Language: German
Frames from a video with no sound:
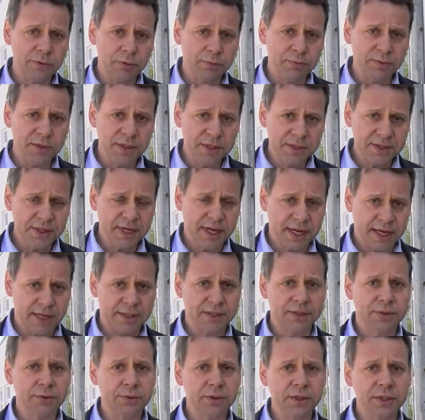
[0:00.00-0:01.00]
um diese
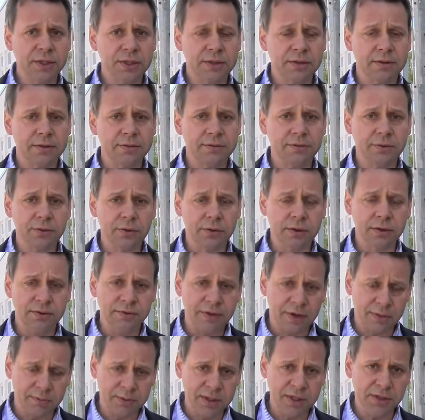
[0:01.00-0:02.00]
herzurichten für die
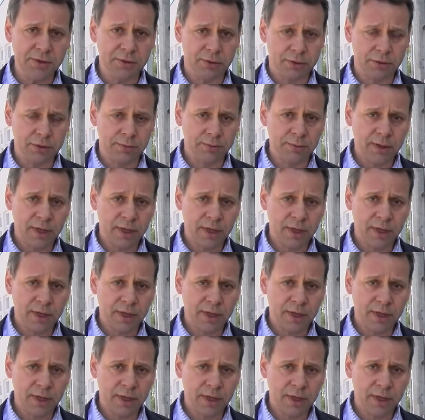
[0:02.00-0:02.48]
Vermietung.